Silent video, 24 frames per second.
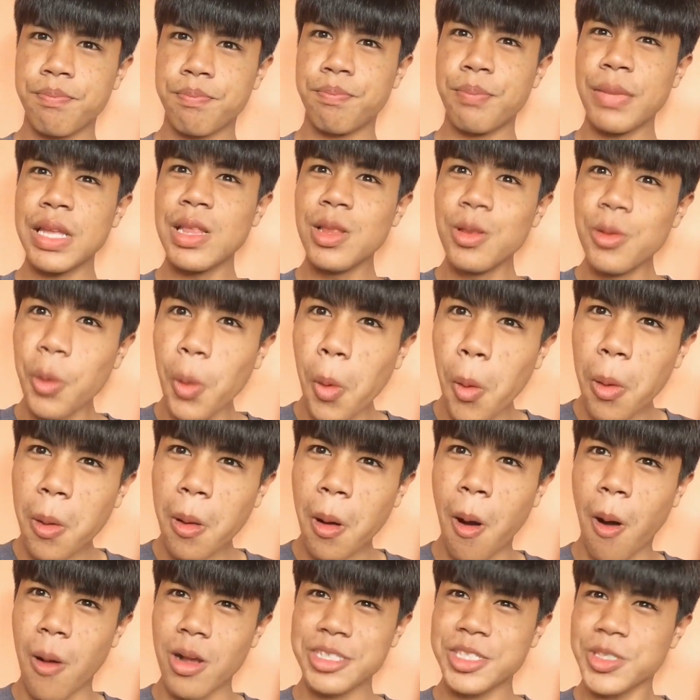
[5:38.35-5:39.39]
เป็นลูก
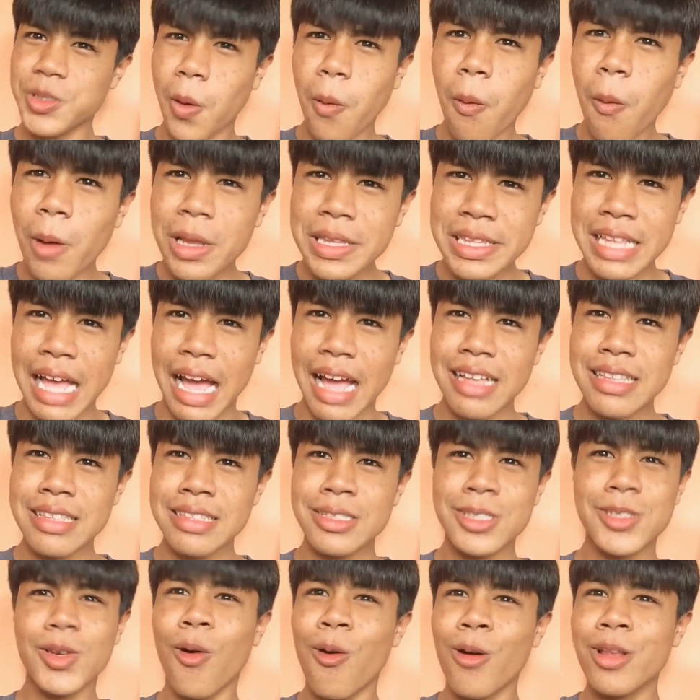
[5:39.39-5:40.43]
ของโจรน่ะ
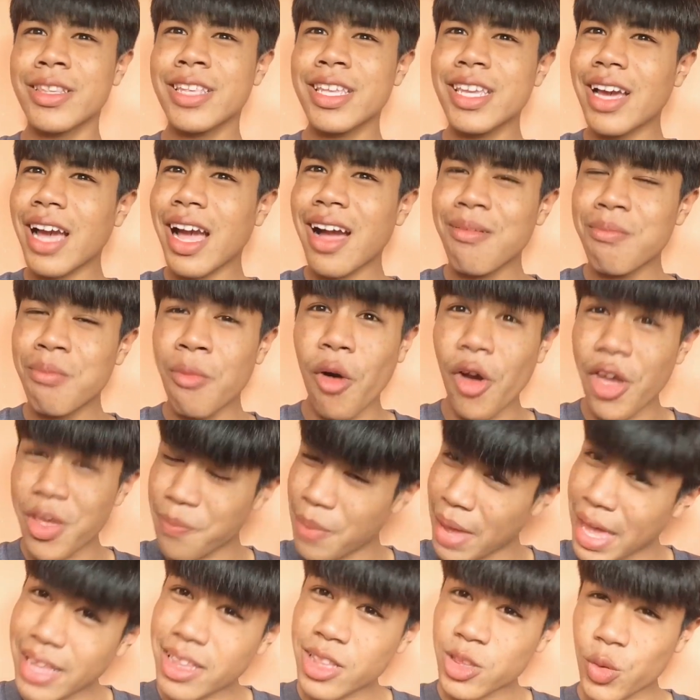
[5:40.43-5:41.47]
โจรที่ขโมยเพ
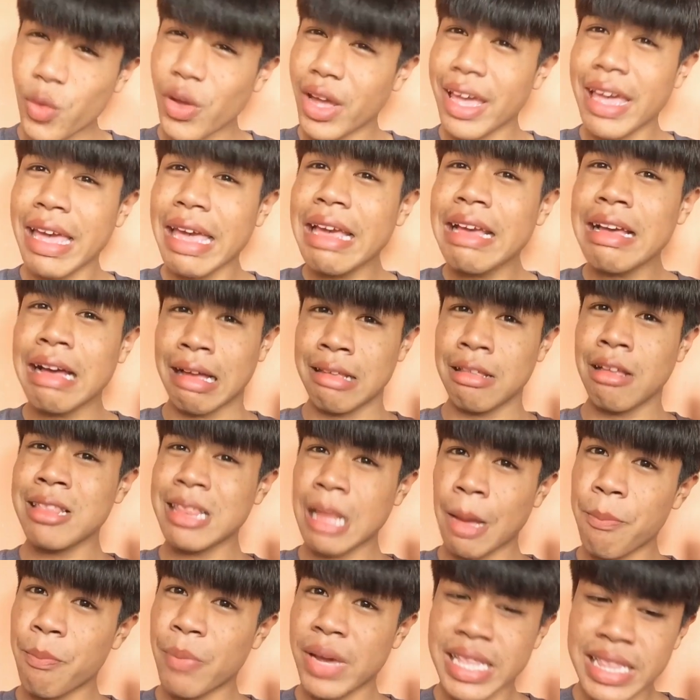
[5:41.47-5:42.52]
ชรตัวเองอ่ะแล้ว
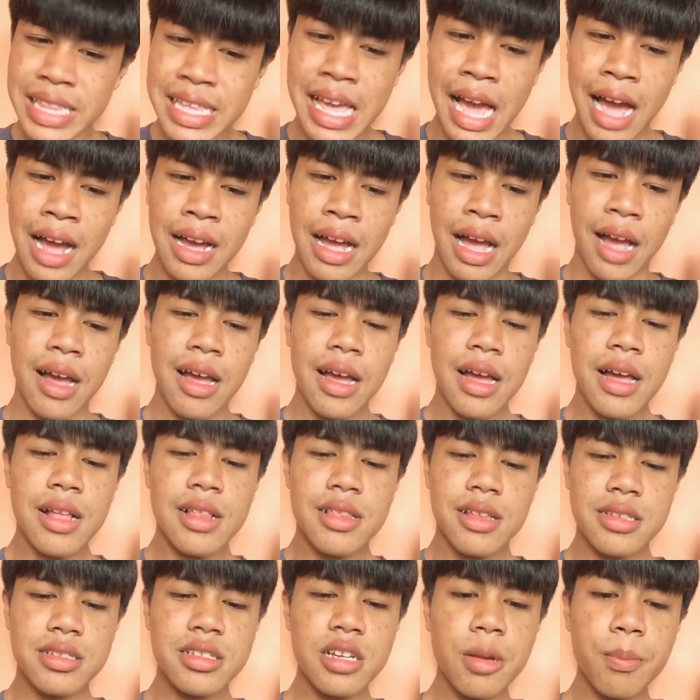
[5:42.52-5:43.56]
รับไปเลี้ยงอ่ะ
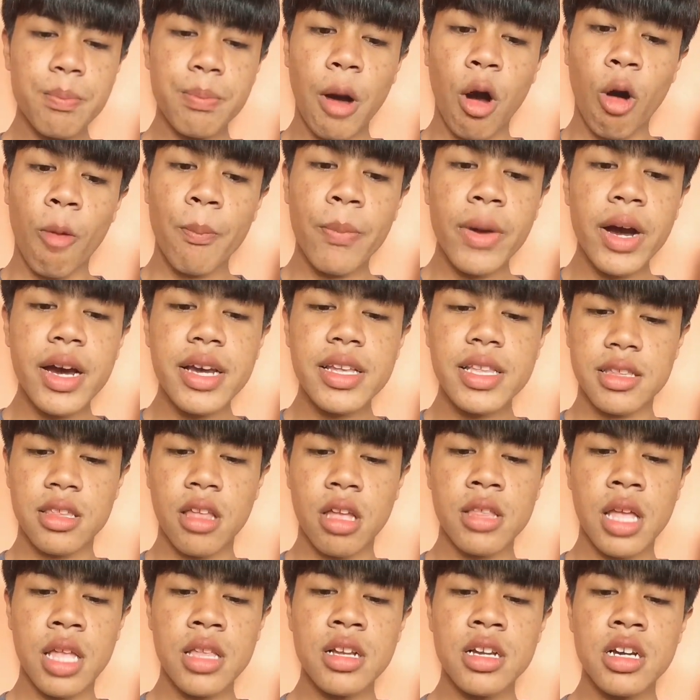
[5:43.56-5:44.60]
แล้วซึ่งเป่าเป้ยน่ะตอ
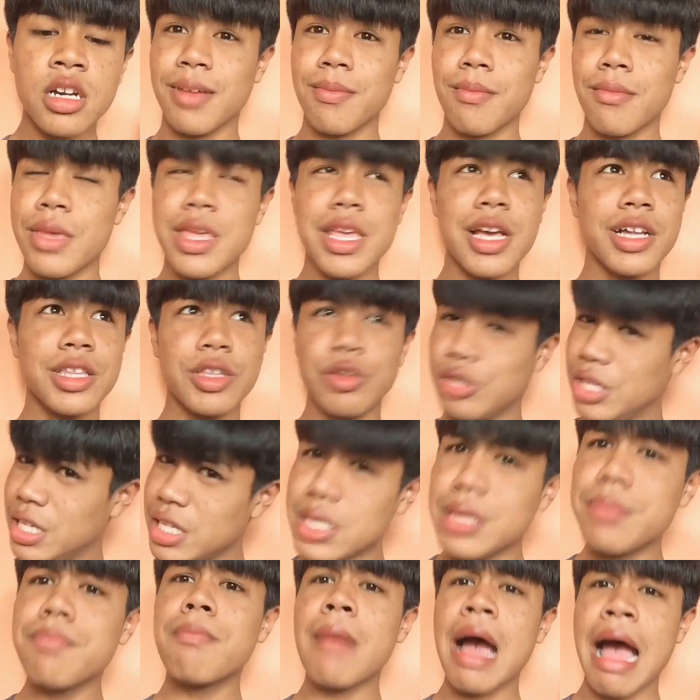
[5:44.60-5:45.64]
นนั้นคือมีเงินอยู่ยี่
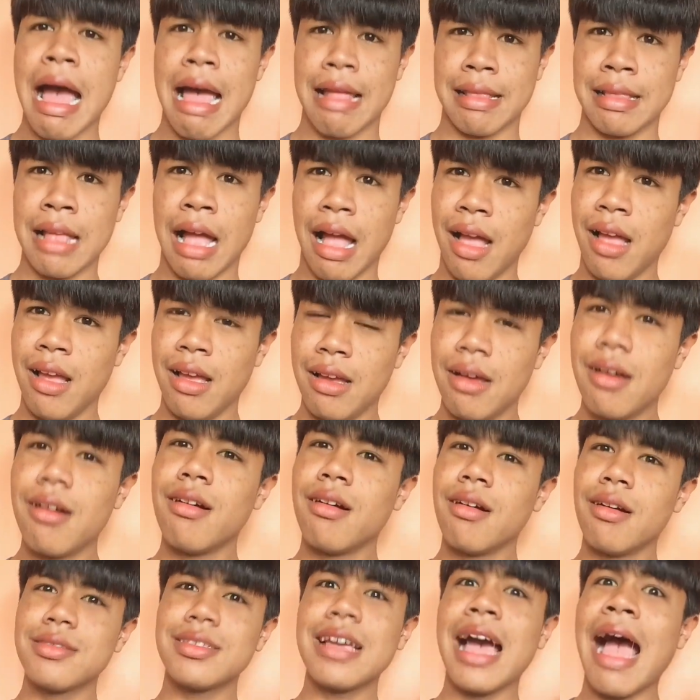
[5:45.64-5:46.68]
สิบาทอ่ะเอ
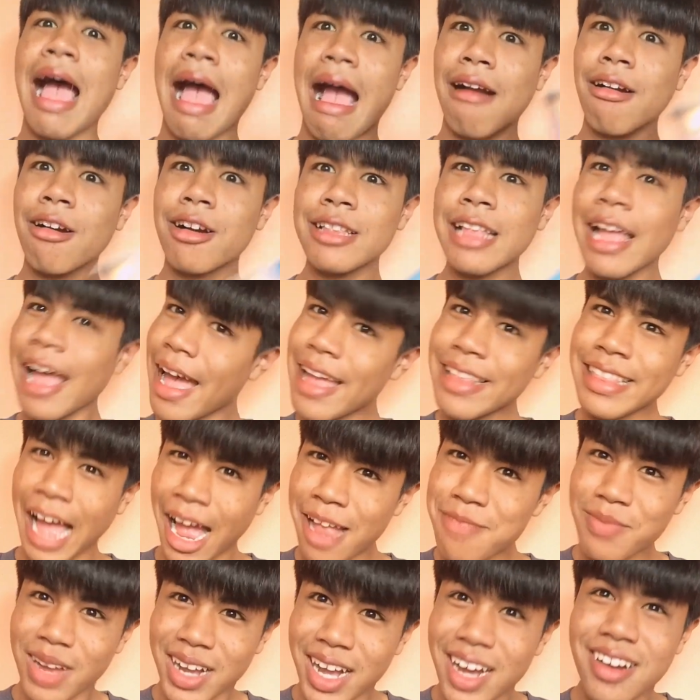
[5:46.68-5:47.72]
อจะหาเงินห้าล้าน
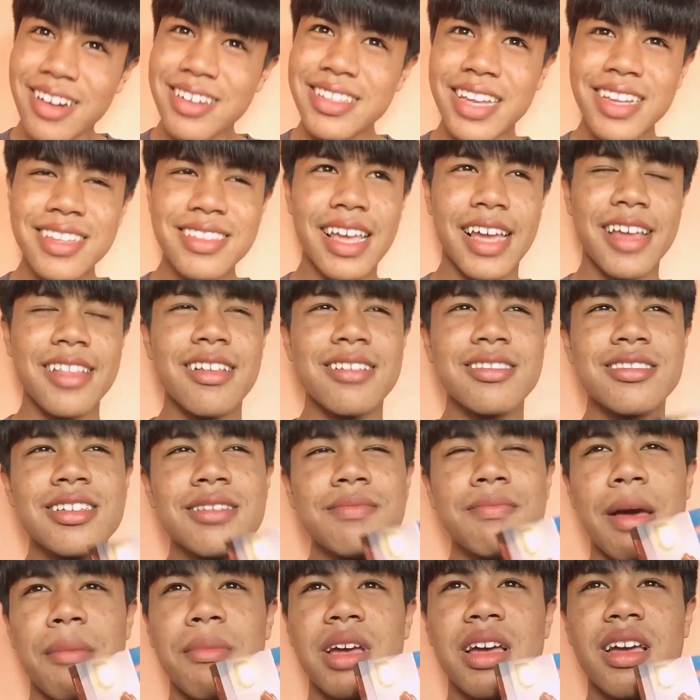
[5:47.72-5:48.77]
มาคืนได้ที่ไหนแล้วซึ่ง
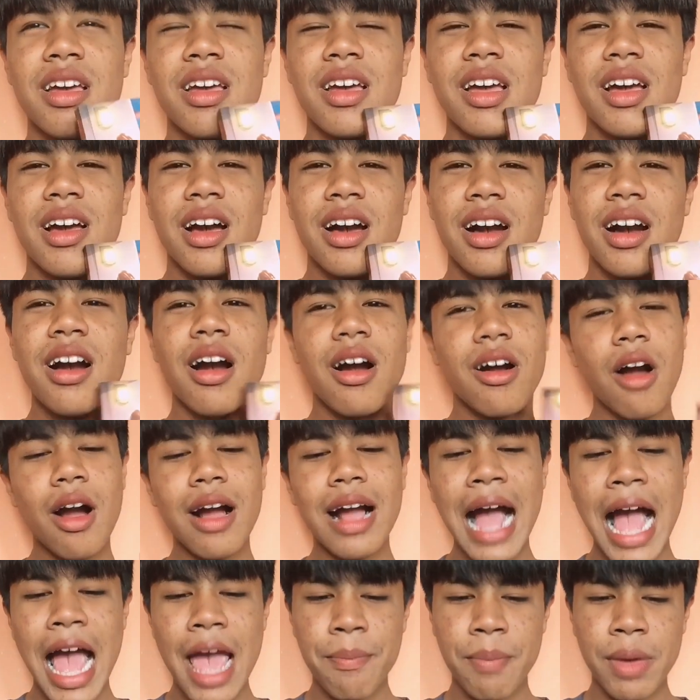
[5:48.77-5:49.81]
แบบเออก็
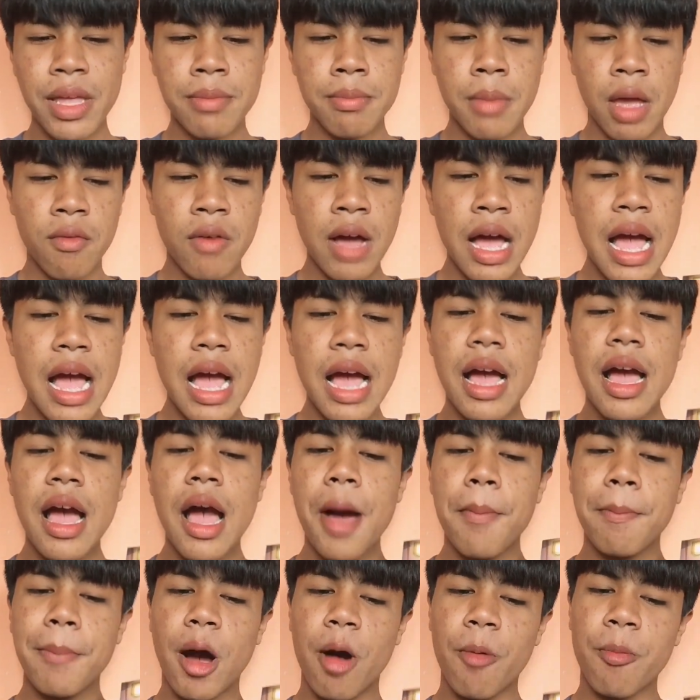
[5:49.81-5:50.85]
กลายเป็นแบบว่า
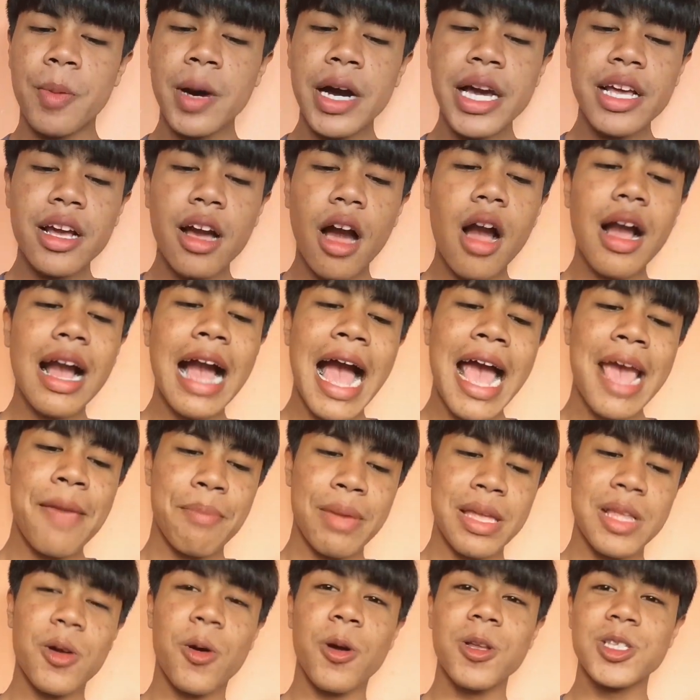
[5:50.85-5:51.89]
เป่าเป้ยก็กลาย
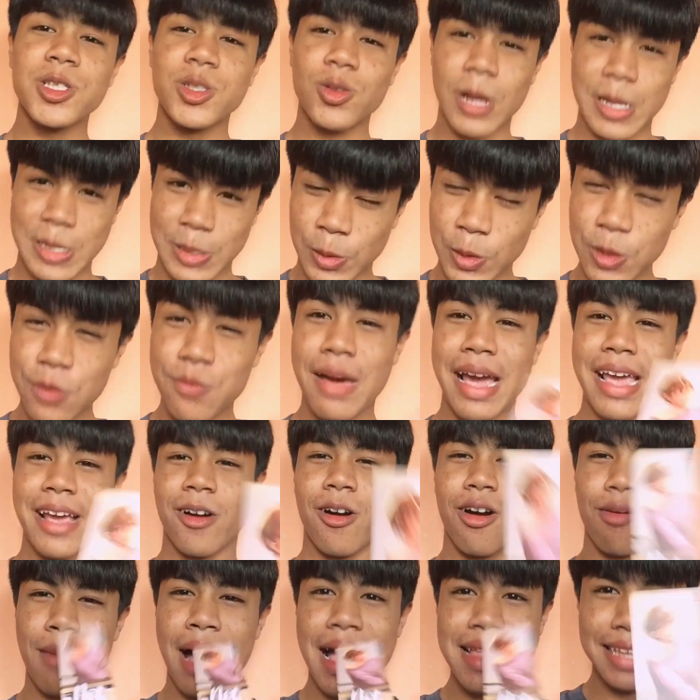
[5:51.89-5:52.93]
เป็นคนสวนคนใหม่ข
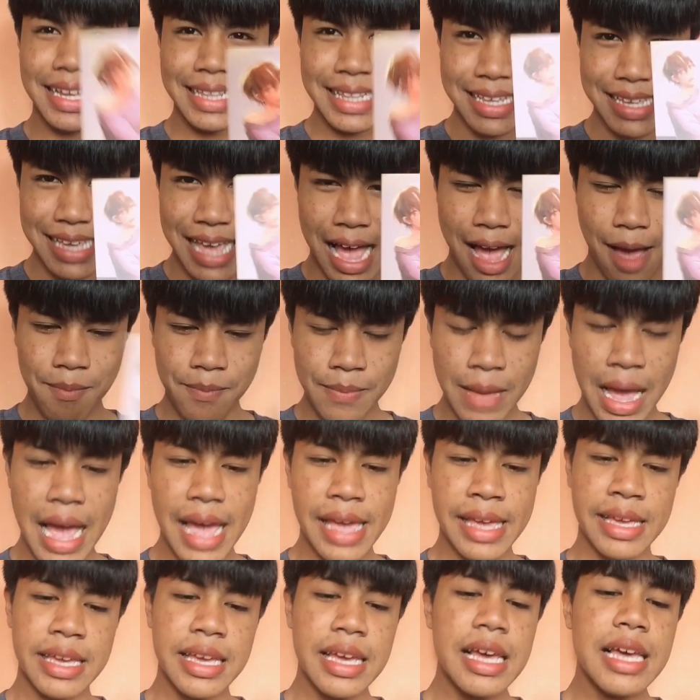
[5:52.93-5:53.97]
องบ้านอารยะไป
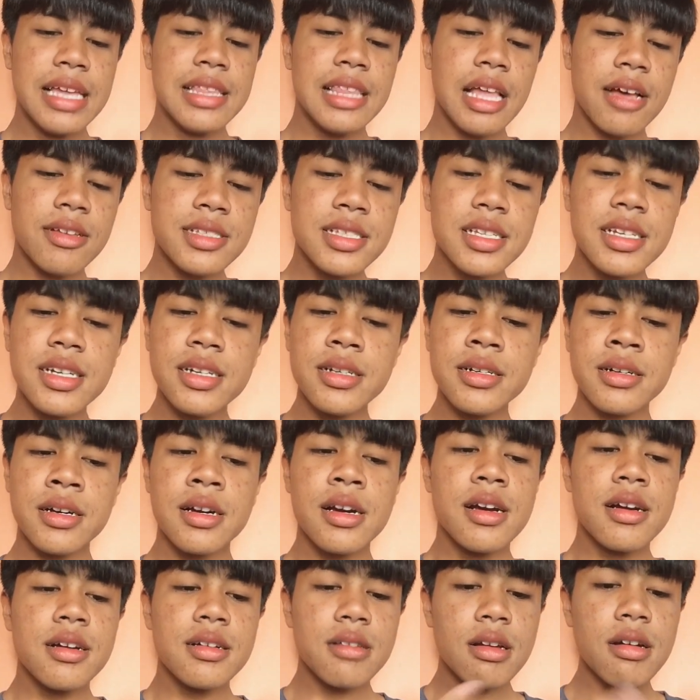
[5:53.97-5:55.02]
แล้วซึ่ง
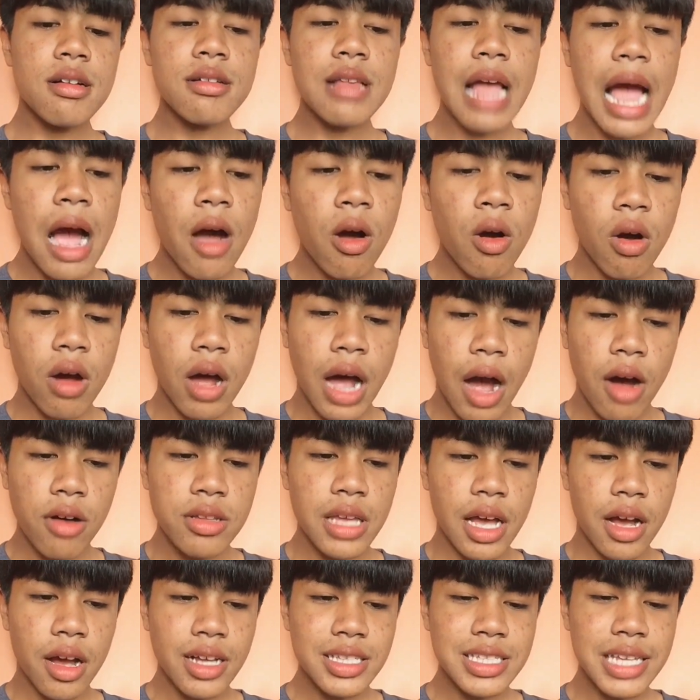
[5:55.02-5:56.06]
เรื่องราวของเขา
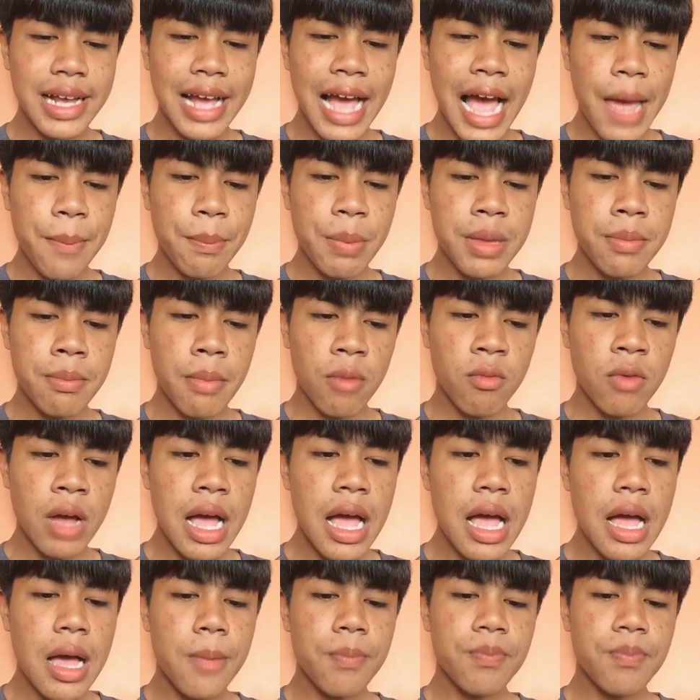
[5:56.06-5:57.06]
เนี่ยก็จะกลายเป็นแบบว่า